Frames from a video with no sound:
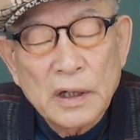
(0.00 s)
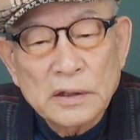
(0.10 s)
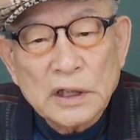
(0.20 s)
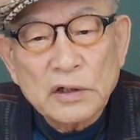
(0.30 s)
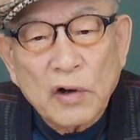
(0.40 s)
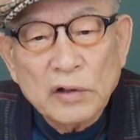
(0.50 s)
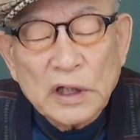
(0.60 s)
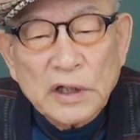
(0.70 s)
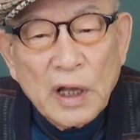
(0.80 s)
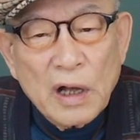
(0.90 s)
그래서
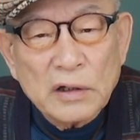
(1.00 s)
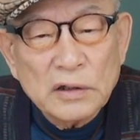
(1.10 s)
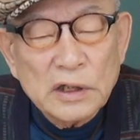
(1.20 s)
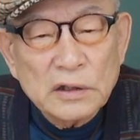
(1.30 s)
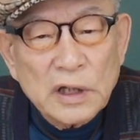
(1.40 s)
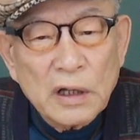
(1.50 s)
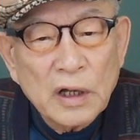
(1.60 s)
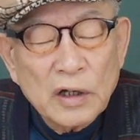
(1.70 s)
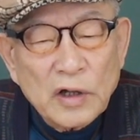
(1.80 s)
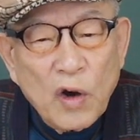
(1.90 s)
거기에 대강 그거 있는데
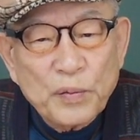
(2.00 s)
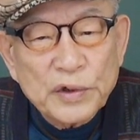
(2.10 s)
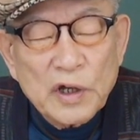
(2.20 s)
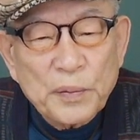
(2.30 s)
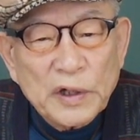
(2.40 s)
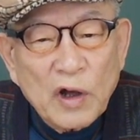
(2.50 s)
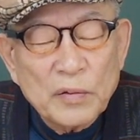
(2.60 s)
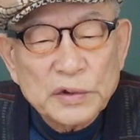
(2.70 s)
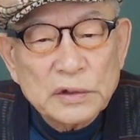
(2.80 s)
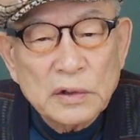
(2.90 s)
나무 뿌리 옆에다가
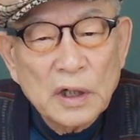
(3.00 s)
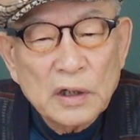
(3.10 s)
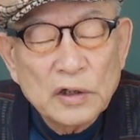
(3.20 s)
무슨